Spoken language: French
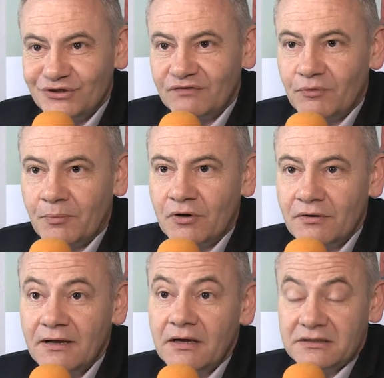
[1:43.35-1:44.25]
développement
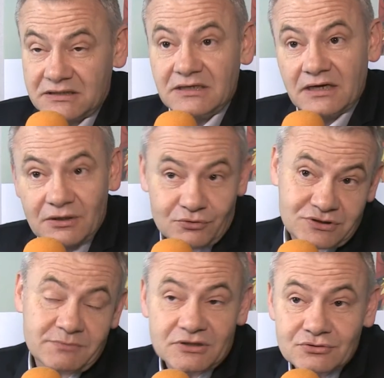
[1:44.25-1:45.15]
qui, elle
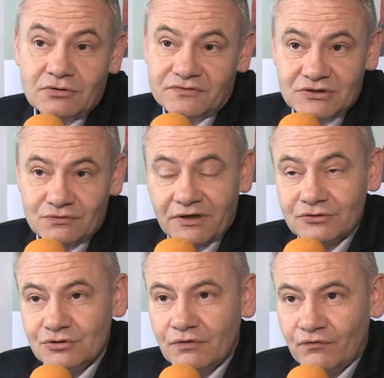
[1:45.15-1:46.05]
aussi, bien sûr, ces
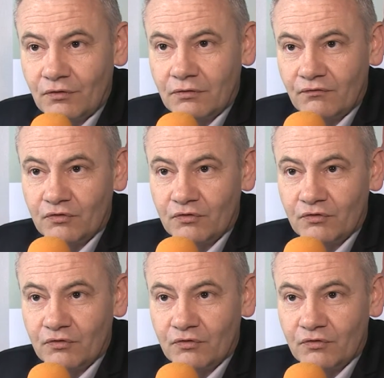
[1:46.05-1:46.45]
ouvertures vont,